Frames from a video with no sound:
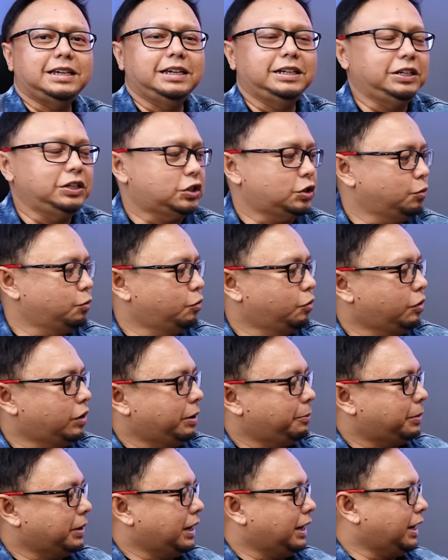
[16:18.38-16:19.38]
ini
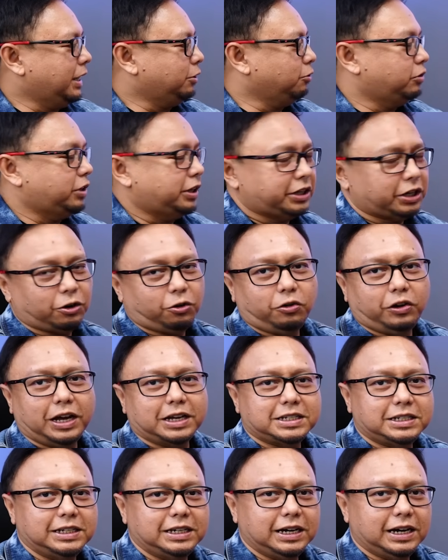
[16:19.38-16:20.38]
semua perangkat udah
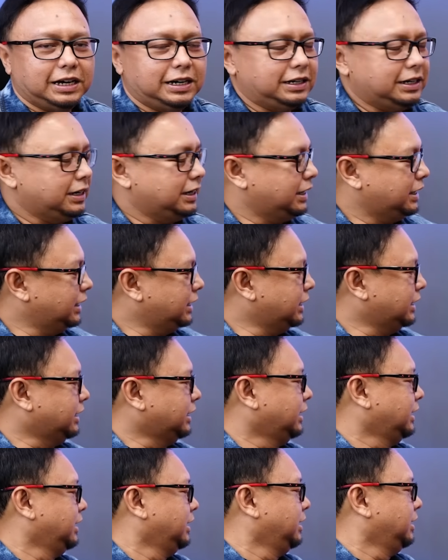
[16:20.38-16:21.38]
terkoneksi ya ke
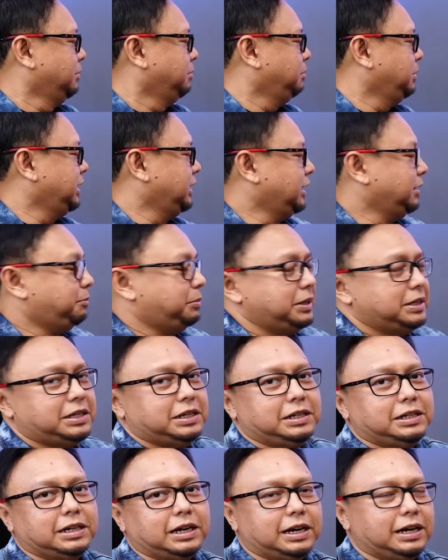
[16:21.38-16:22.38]
mini
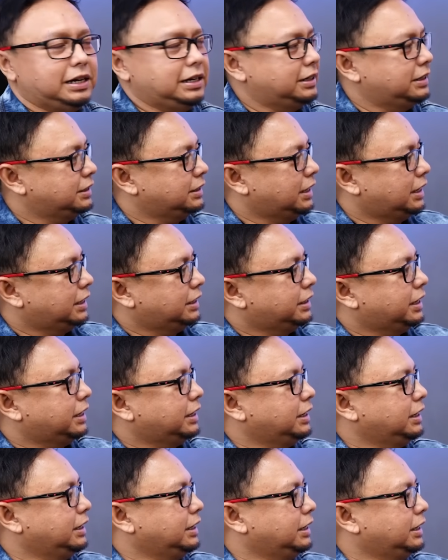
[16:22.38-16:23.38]
PC-nya
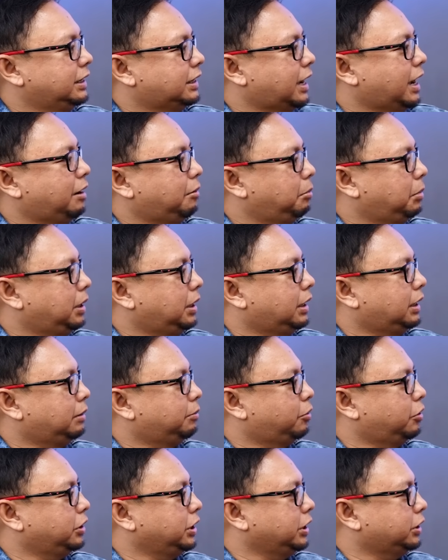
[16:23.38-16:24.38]
dari kabel
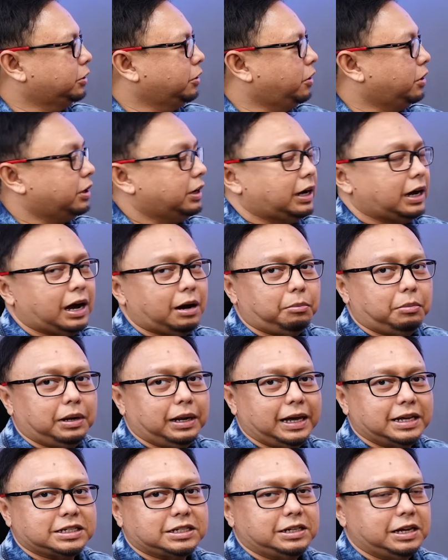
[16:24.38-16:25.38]
monitor, kabel
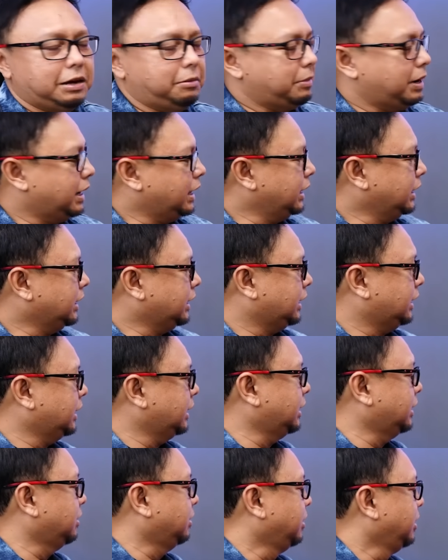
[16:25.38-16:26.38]
SDMI
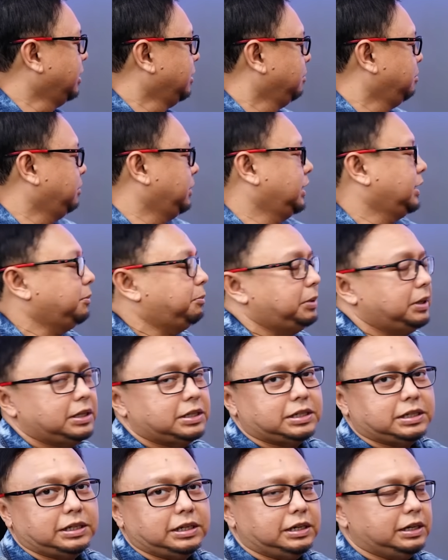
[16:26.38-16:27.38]
ke mini
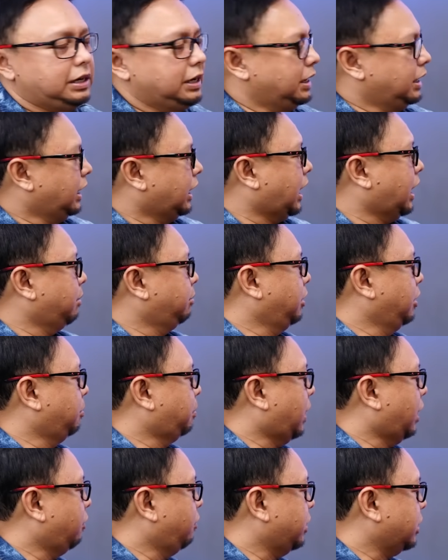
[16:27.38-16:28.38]
PC, kabel
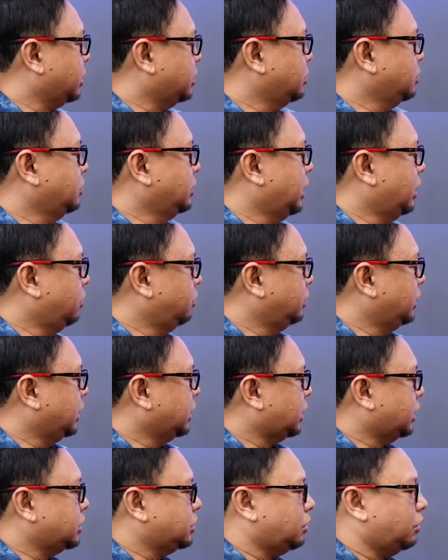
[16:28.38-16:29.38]
power juga udah
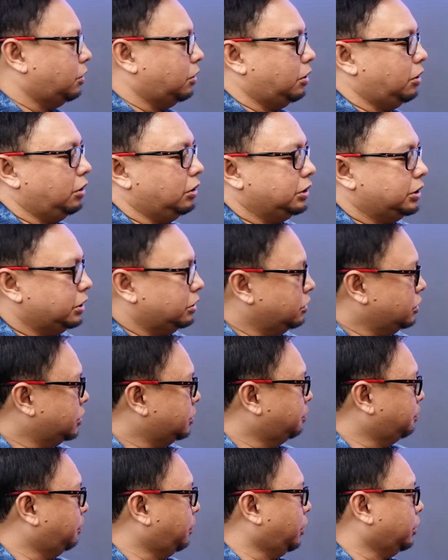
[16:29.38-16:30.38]
kecolok,
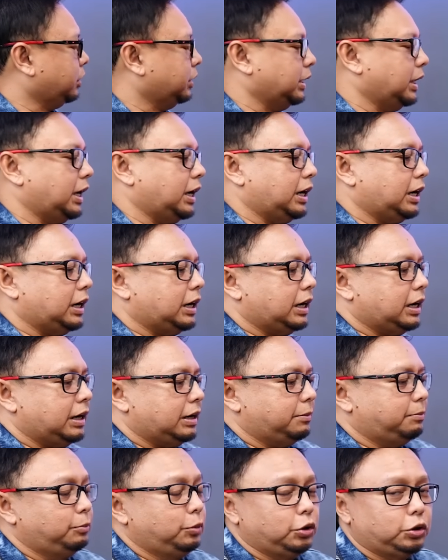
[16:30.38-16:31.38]
terus port
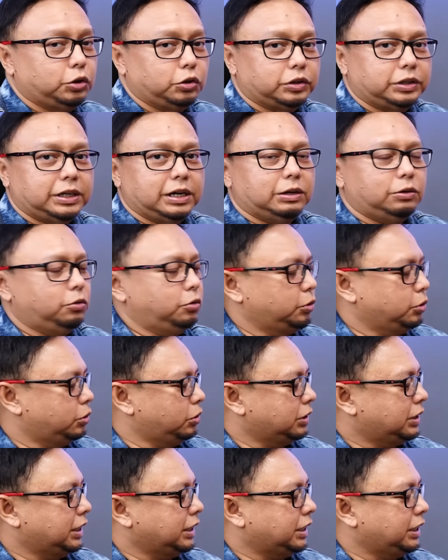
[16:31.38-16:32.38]
uh, Bluetooth-nya
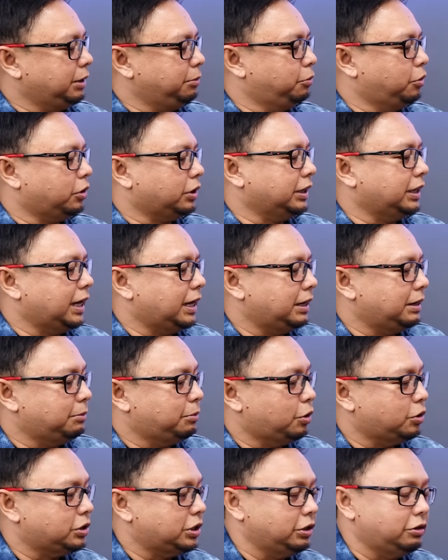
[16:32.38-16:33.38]
untuk ke keyboard dan
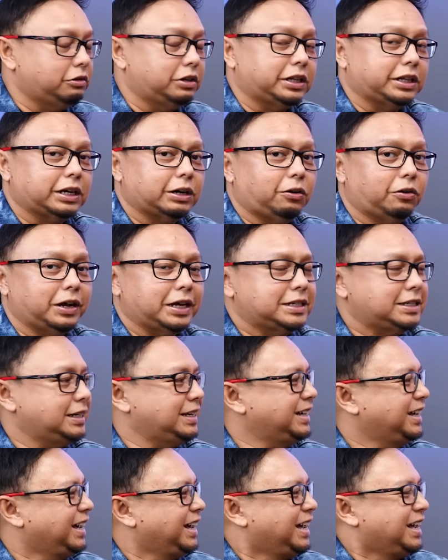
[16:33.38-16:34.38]
mouse juga udah
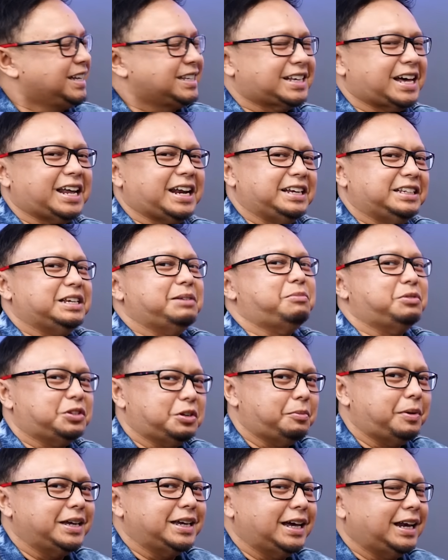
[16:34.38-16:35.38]
terkoneksi. Sekarang saya mau
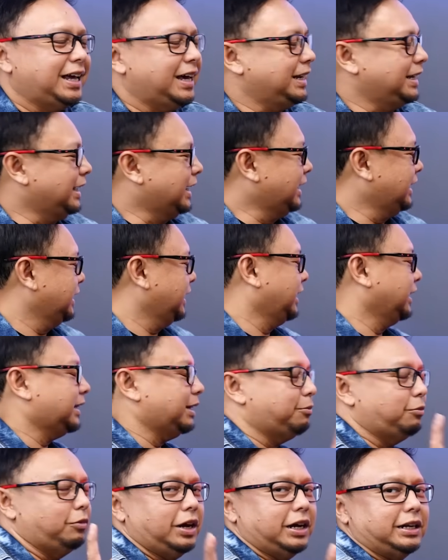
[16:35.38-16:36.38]
coba nyalain ya.
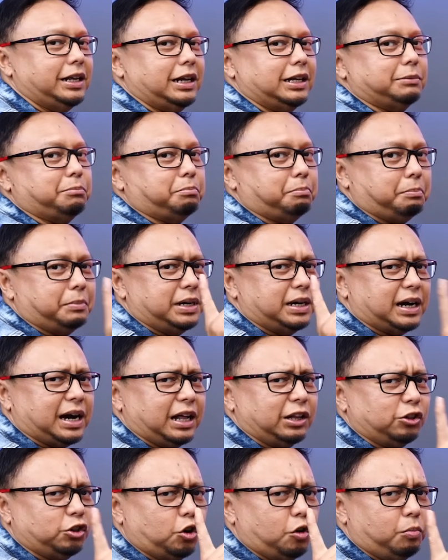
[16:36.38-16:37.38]
Kita mulai dari
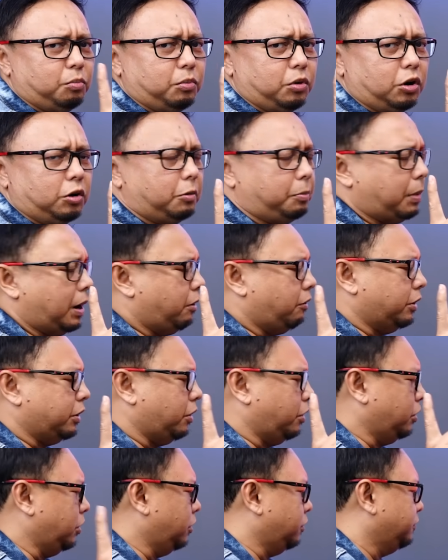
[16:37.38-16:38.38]
menekan tombol power
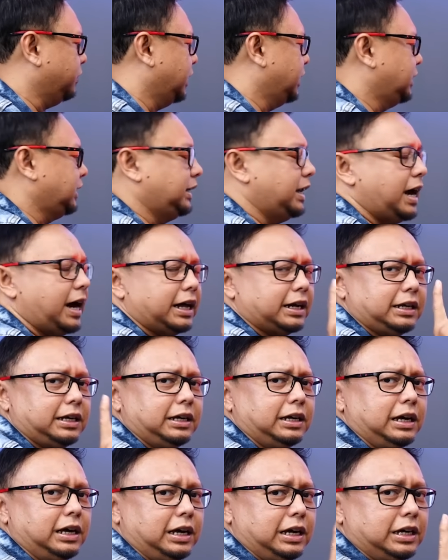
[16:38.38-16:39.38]
on off-nya
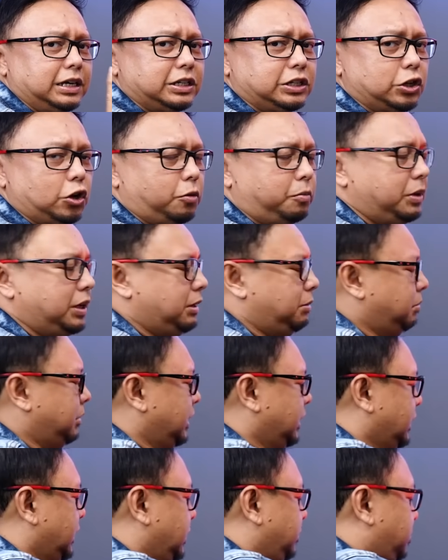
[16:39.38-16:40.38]
dari Xiaomi
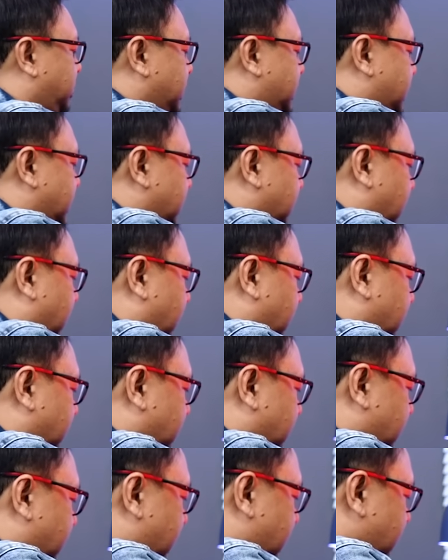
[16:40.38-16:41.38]
mini PC-nya.
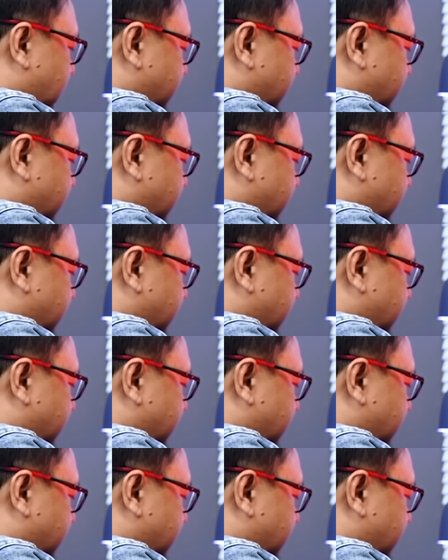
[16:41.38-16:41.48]
Ini dia.